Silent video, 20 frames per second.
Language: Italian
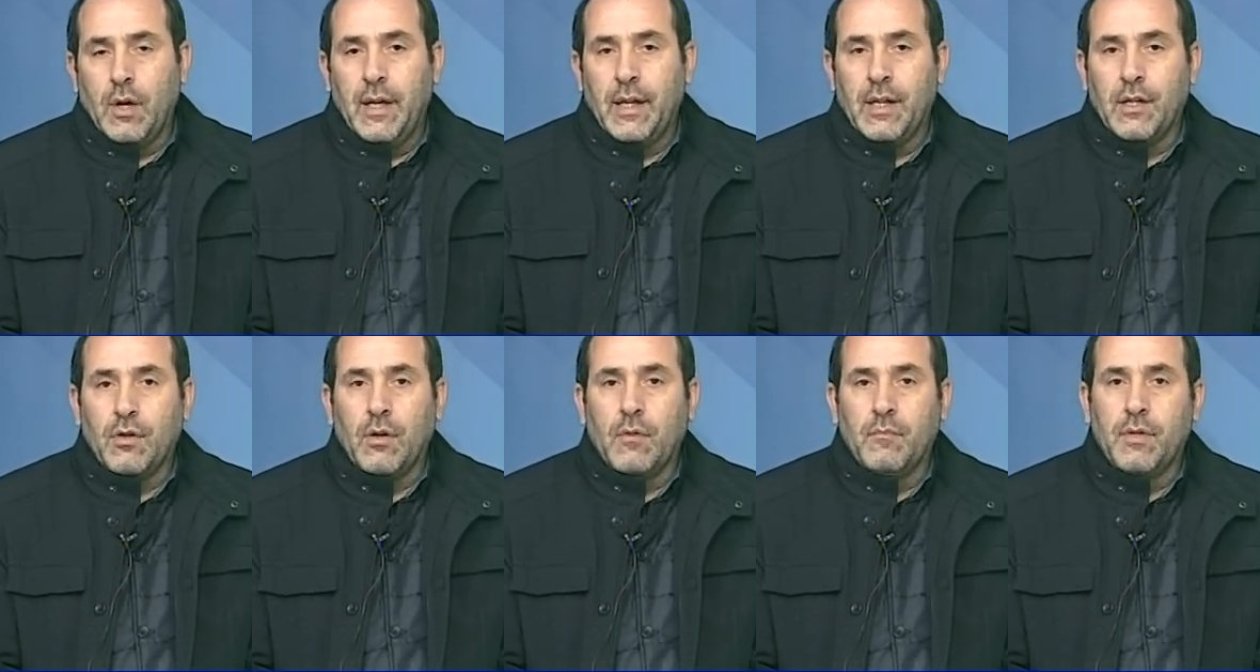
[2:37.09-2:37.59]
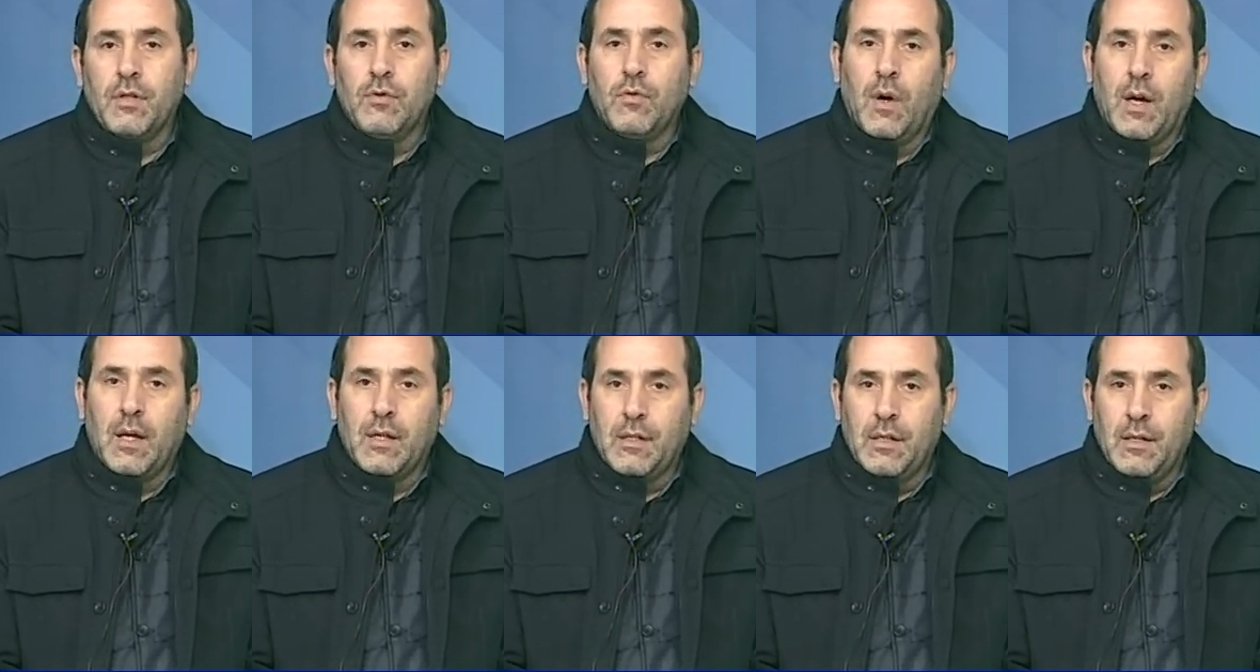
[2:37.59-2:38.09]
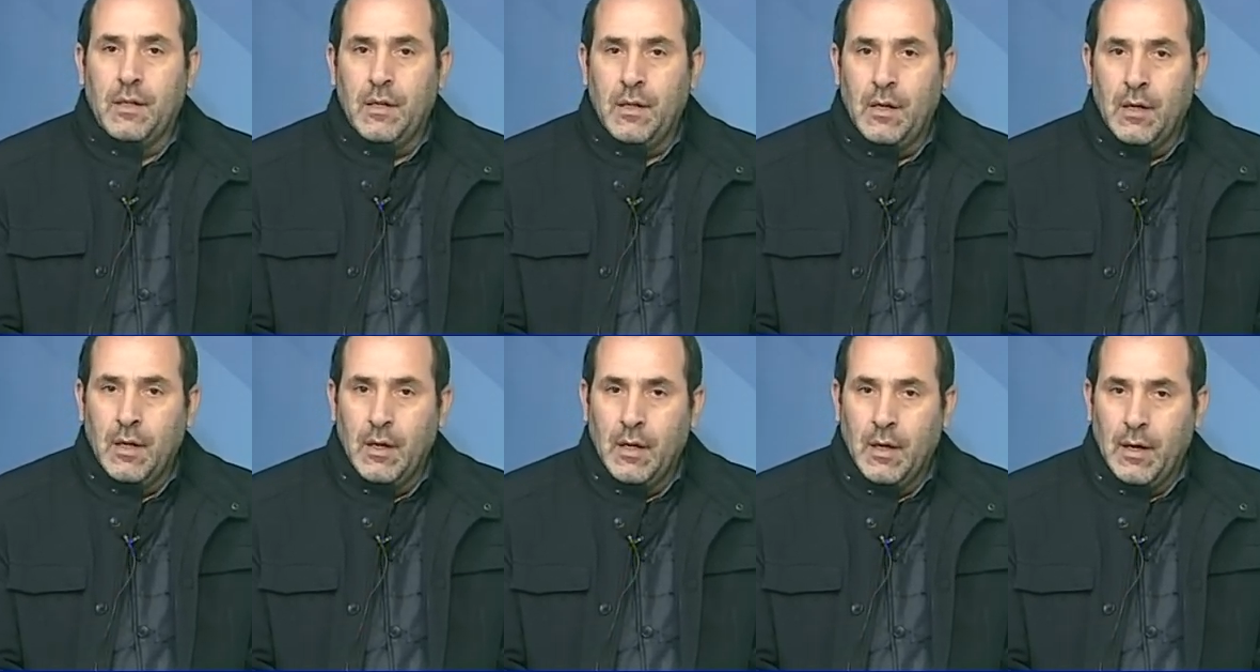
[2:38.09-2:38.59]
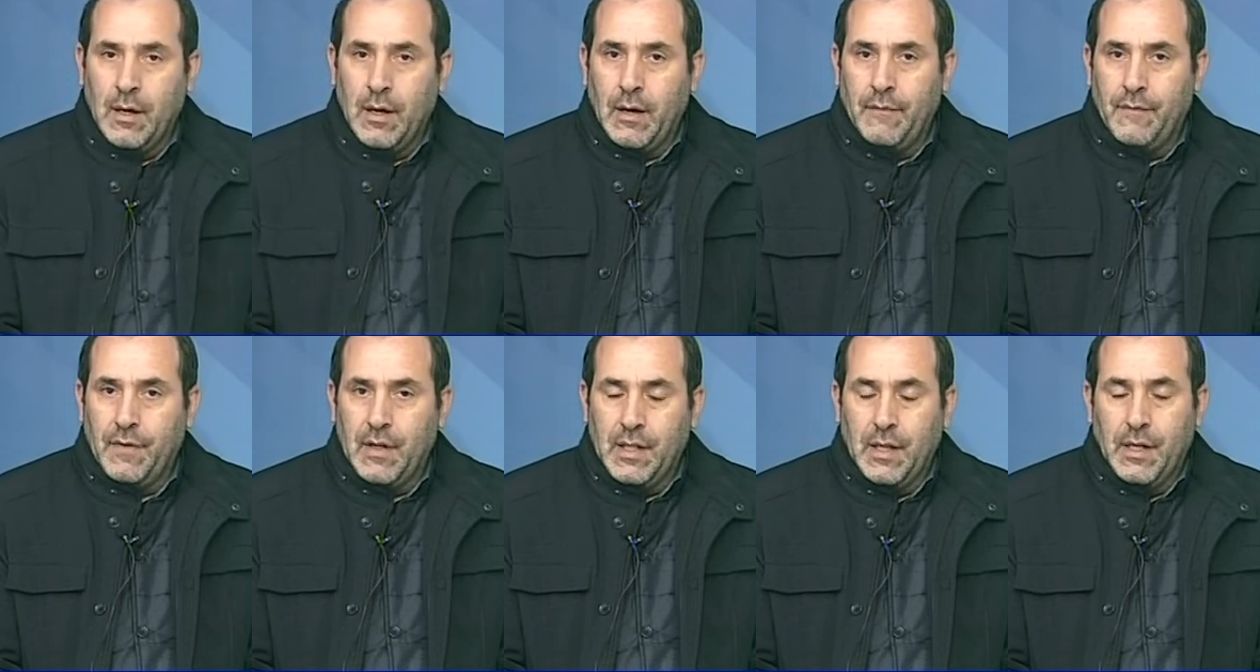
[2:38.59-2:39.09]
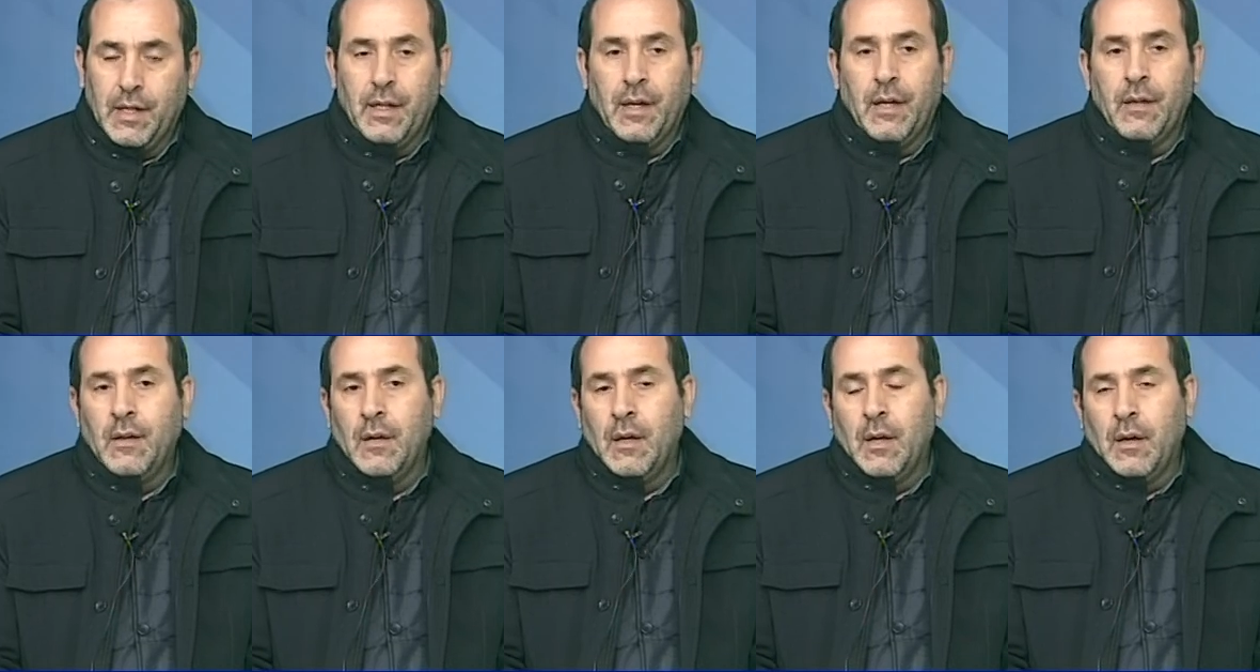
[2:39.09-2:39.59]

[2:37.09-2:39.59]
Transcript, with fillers: erano abituati a vedere.